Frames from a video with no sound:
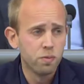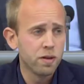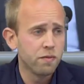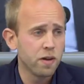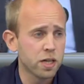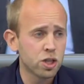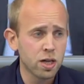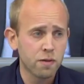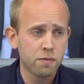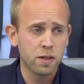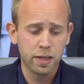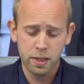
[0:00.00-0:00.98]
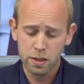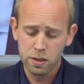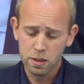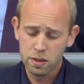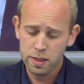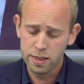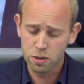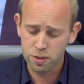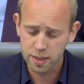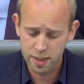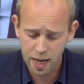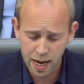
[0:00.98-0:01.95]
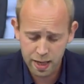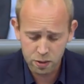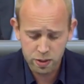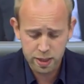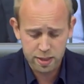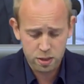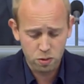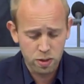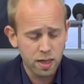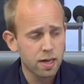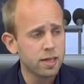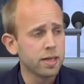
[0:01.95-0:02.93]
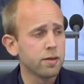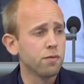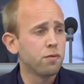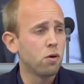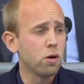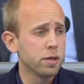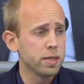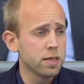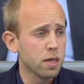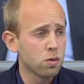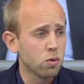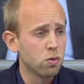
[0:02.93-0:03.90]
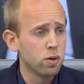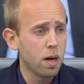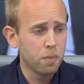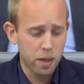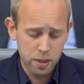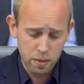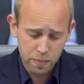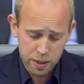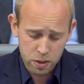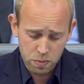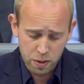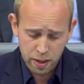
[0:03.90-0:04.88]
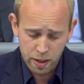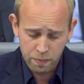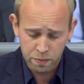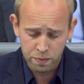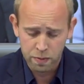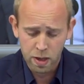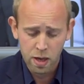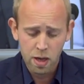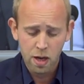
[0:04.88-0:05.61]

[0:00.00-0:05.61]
um die wirtschaftlichen, die sozialen und die gesundheitlichen Folgen dieser Corona-Pandemie zu bekämpfen.